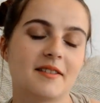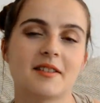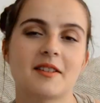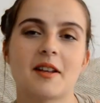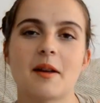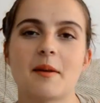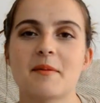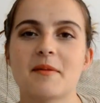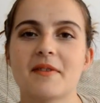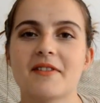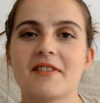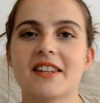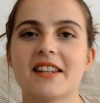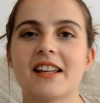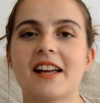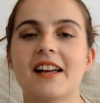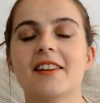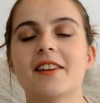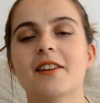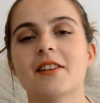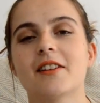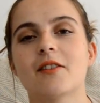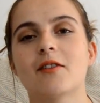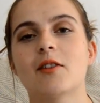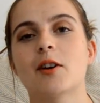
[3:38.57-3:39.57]
ça m'évitera
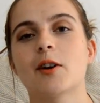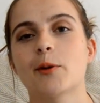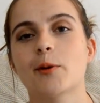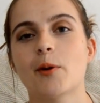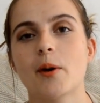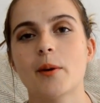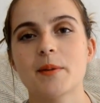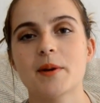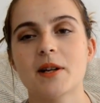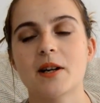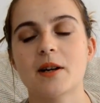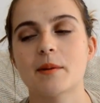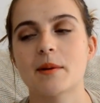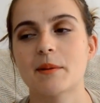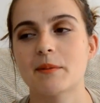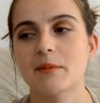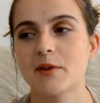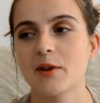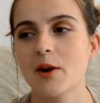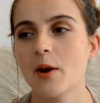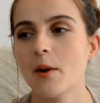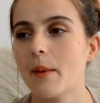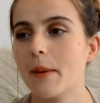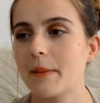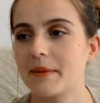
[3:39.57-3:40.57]
d'en avoir 3000 en même
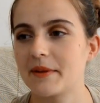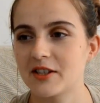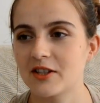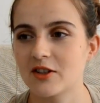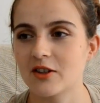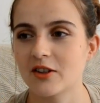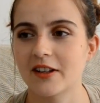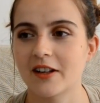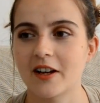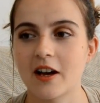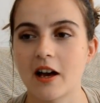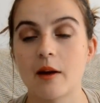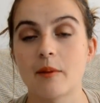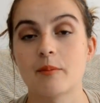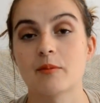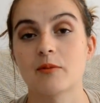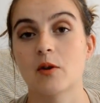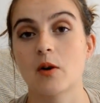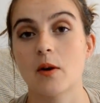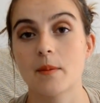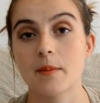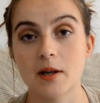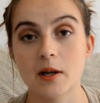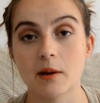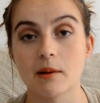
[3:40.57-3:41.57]
temps, même si j'en ai quand même
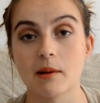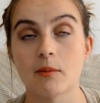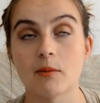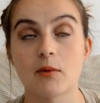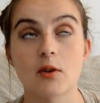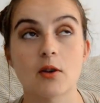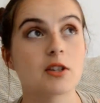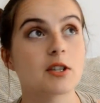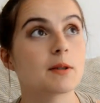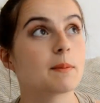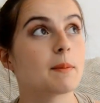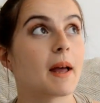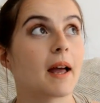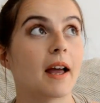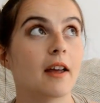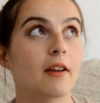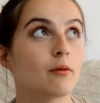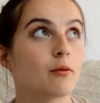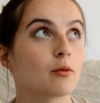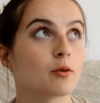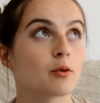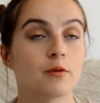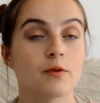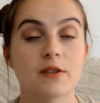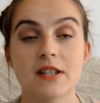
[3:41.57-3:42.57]
3000 en même temps. C'est pareil, il
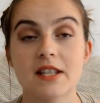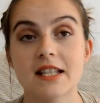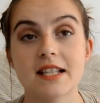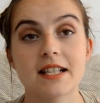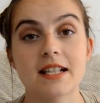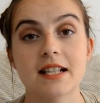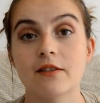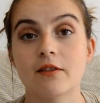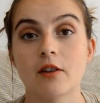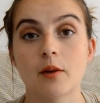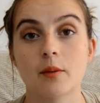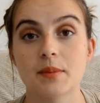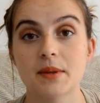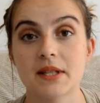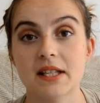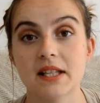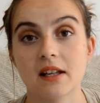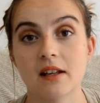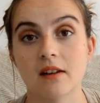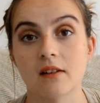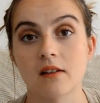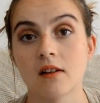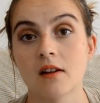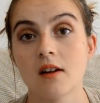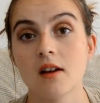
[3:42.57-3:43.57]
faut que je finisse les
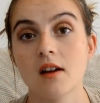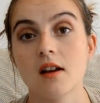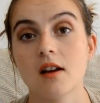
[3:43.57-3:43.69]
vampires